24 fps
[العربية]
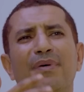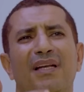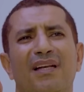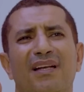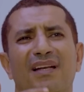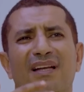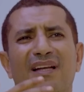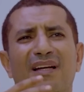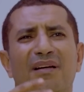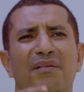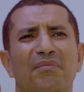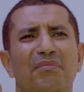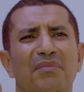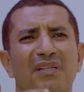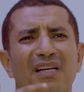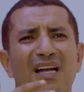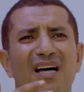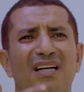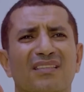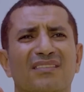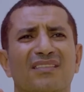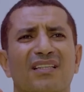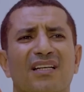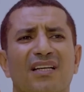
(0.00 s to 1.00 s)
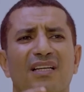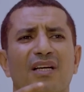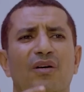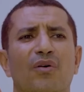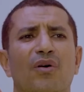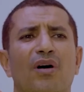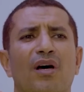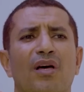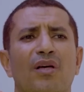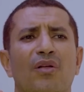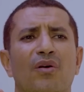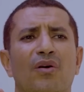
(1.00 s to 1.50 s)
المناطقية
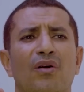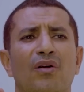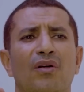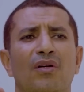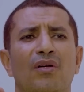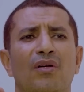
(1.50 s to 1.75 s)
وغيره